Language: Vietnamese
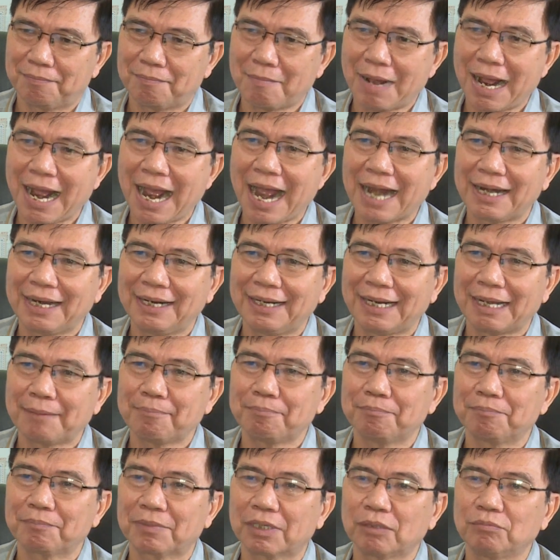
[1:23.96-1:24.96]
ba đến
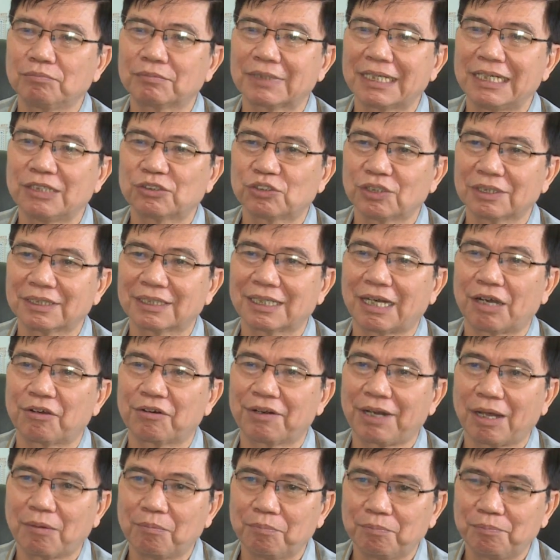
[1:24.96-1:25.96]
năm công ty xuất khẩu
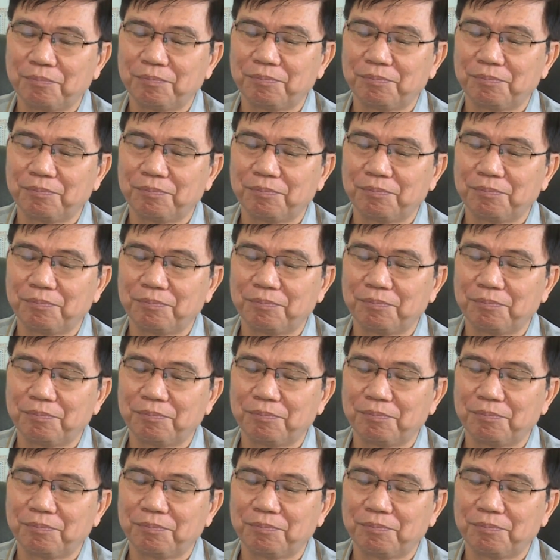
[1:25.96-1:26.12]
lao động.